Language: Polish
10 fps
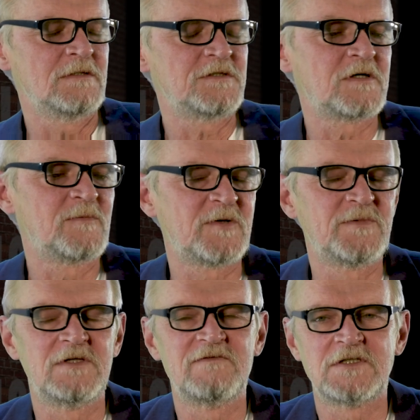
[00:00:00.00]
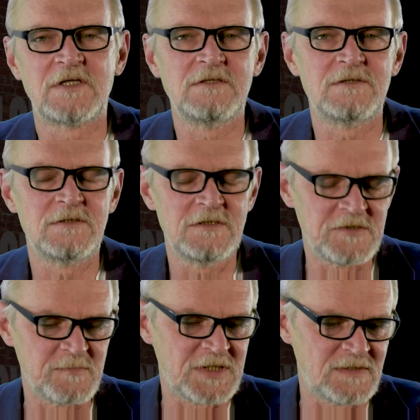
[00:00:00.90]
niczego proponować ani o
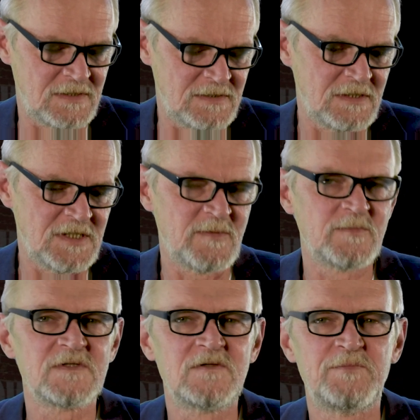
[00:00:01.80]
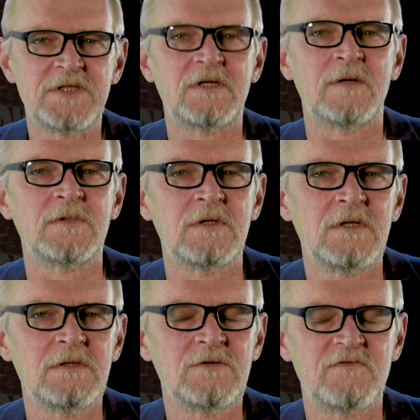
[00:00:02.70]
niczym przesądzać. Ja po prostu pytam
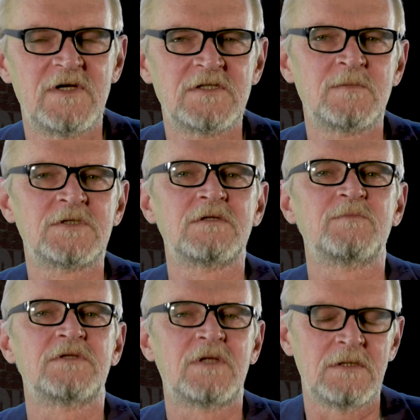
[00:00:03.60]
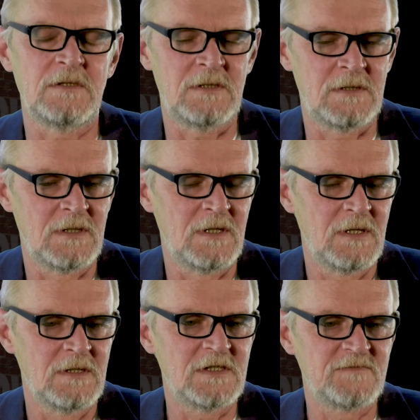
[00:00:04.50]
i uważam, że to pytanie
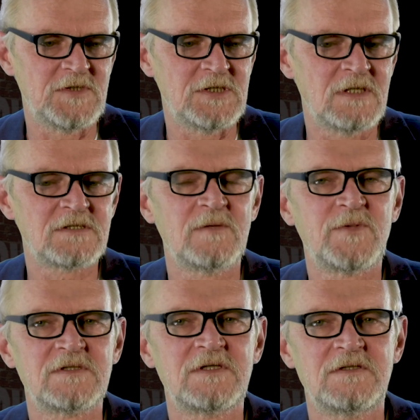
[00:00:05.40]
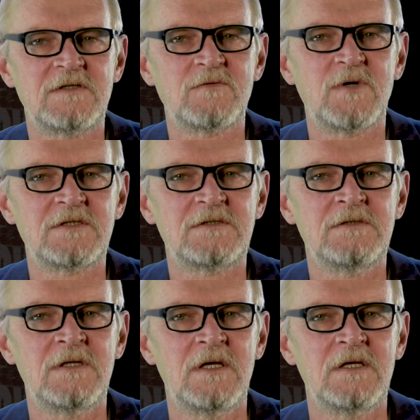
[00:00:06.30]
jest w dzisiejszej polskiej
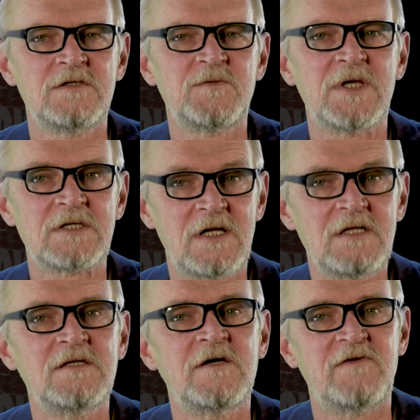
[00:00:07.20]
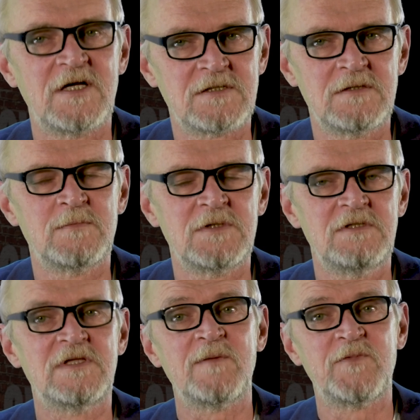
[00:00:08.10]
sytuacji śmiertelnie ważnym
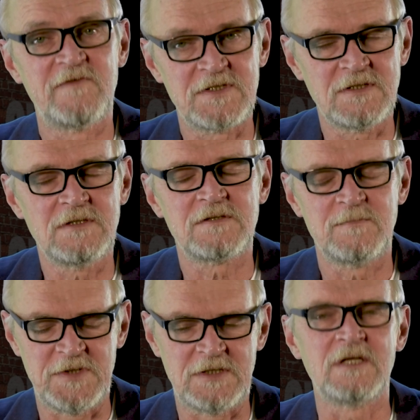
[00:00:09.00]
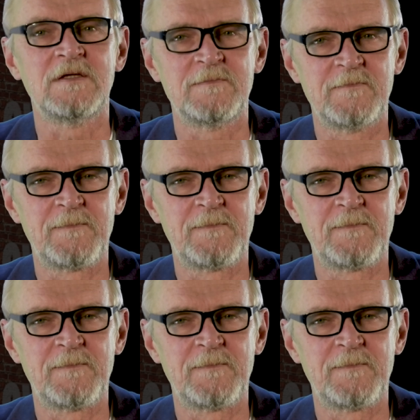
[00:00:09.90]
i najpoważniejszym pytaniem.